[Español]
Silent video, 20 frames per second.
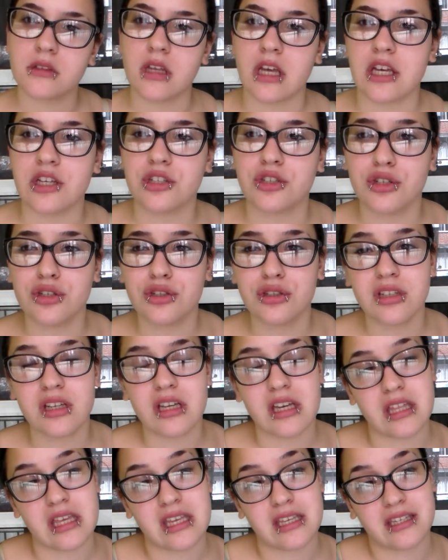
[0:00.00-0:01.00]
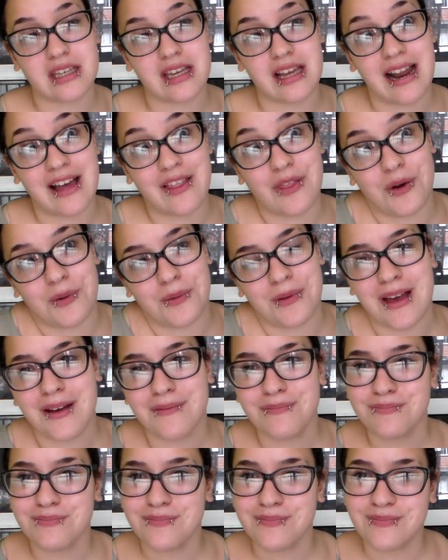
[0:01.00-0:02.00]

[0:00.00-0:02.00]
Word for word: de esos y dice la novia